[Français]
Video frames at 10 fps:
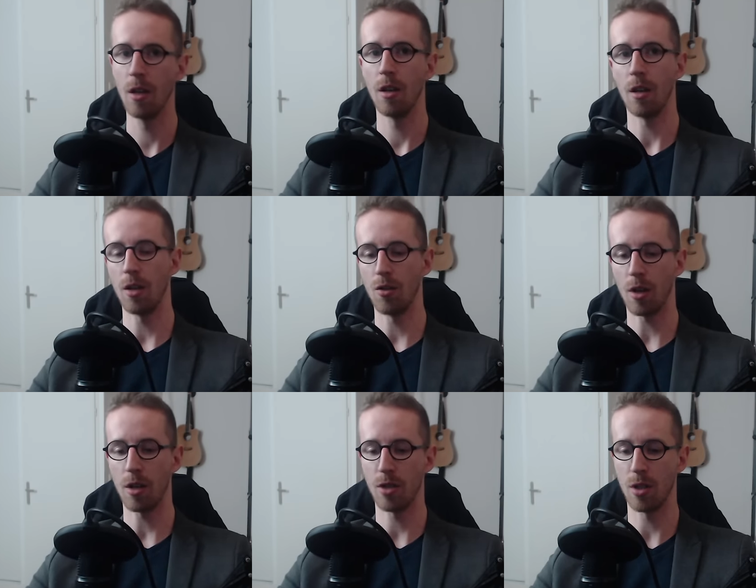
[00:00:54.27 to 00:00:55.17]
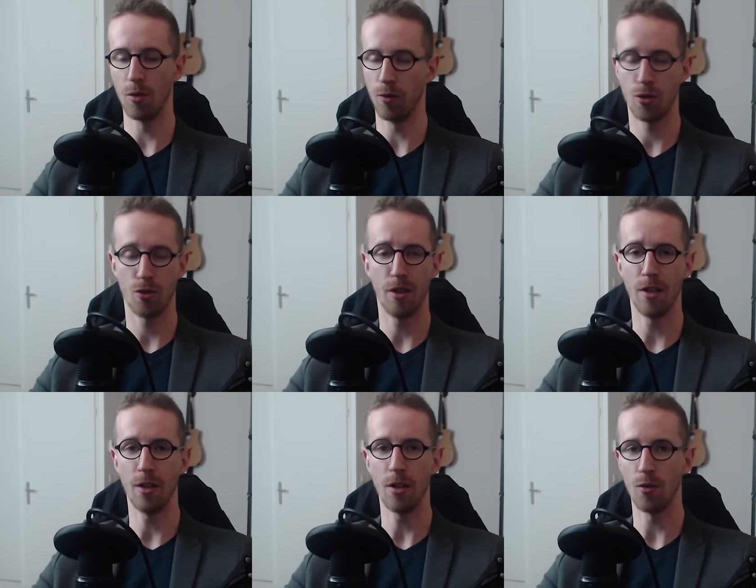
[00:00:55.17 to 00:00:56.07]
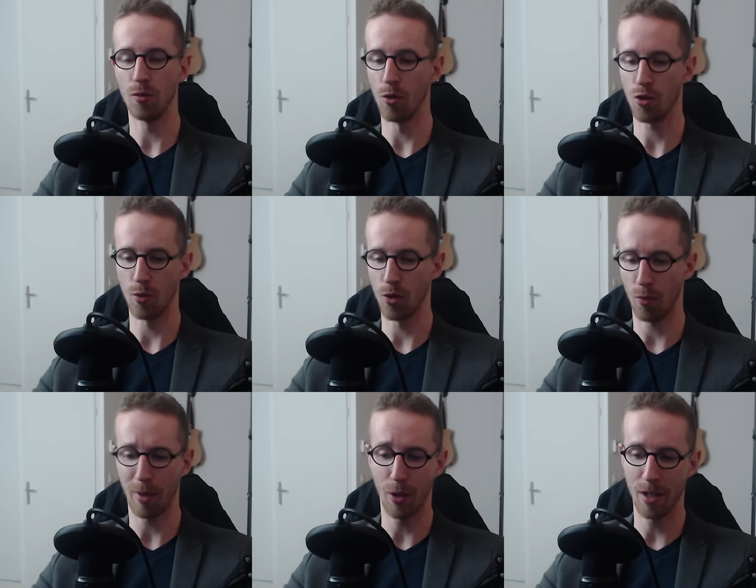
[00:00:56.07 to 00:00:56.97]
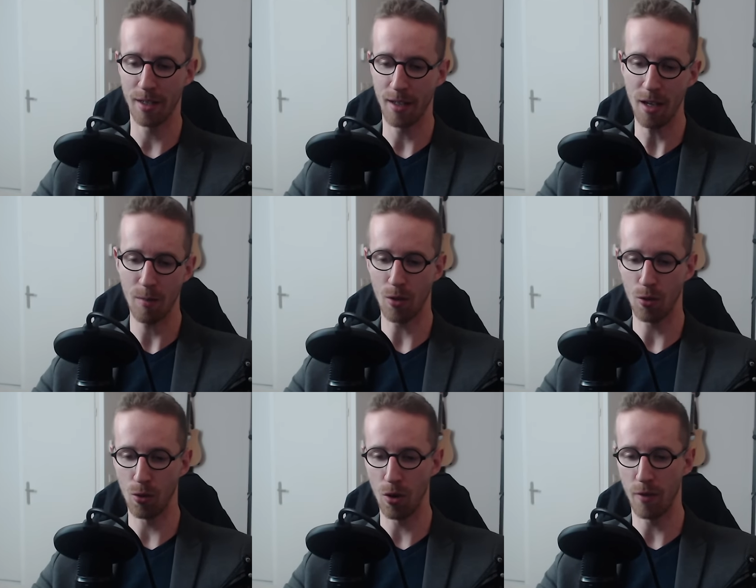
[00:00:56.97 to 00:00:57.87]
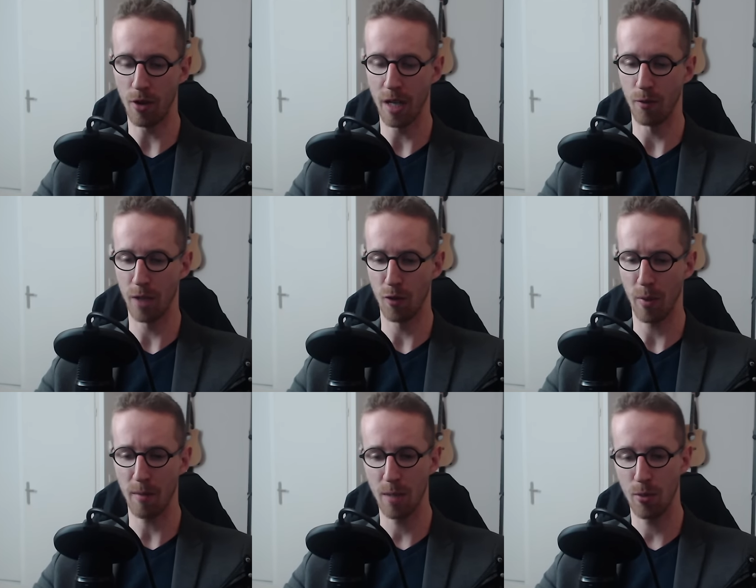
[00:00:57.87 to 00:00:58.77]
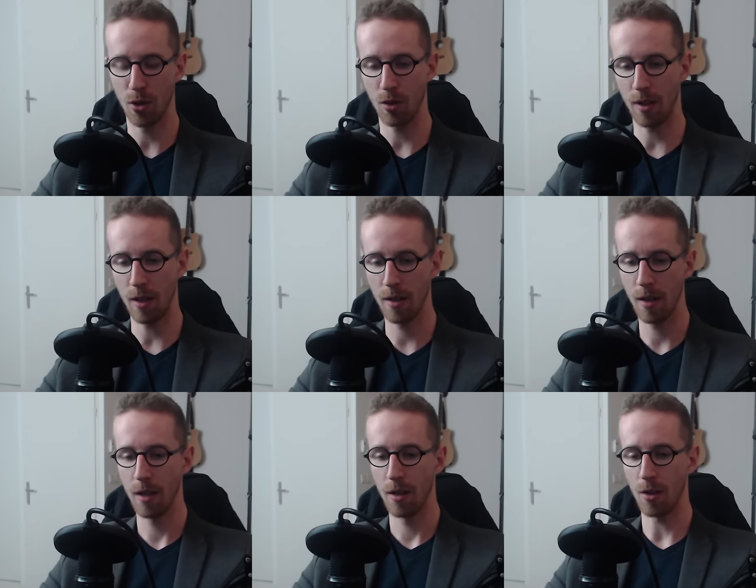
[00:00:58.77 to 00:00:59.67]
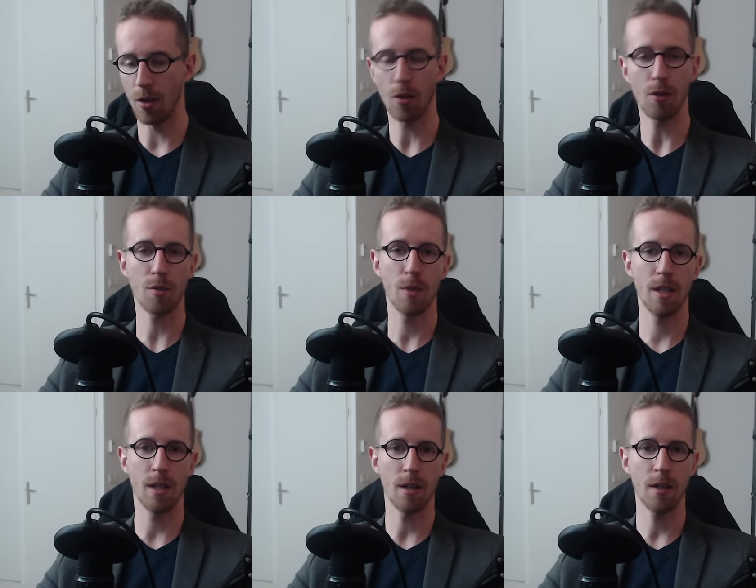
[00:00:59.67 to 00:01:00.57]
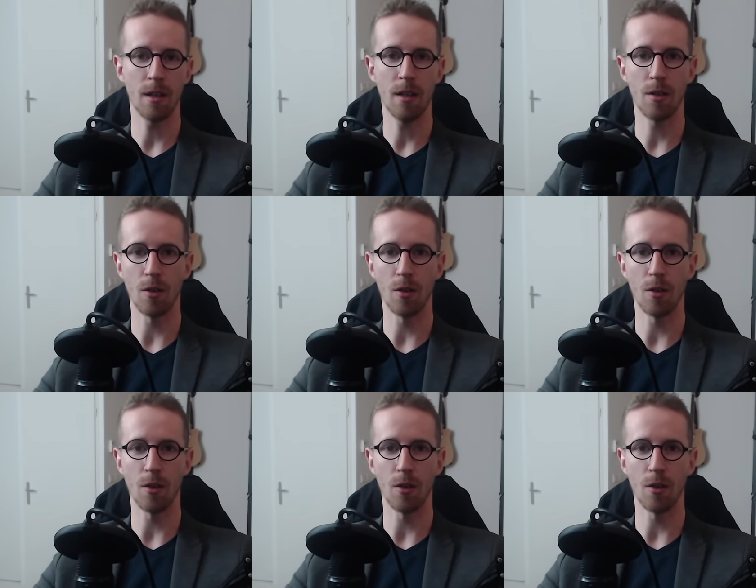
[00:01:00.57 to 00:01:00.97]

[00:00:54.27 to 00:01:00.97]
Et il y aura aussi d'autres fonctionnalités et tout. Bon, je ne rentre pas dans les détails, mais en gros, euh, voilà, ils vont développer un petit peu le côté euh, transmédia et